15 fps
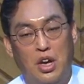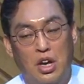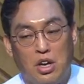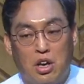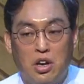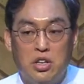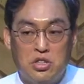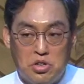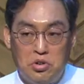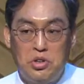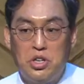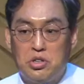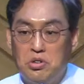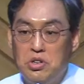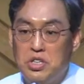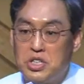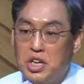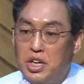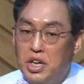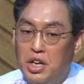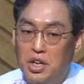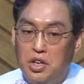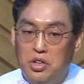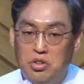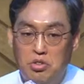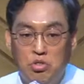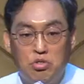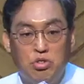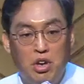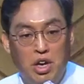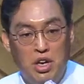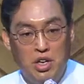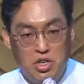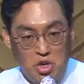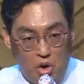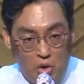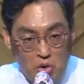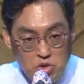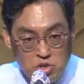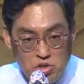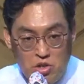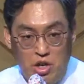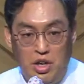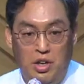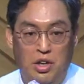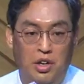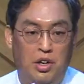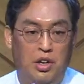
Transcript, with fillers: 그런 종이 또 있잖아요. 누구의 여호수아의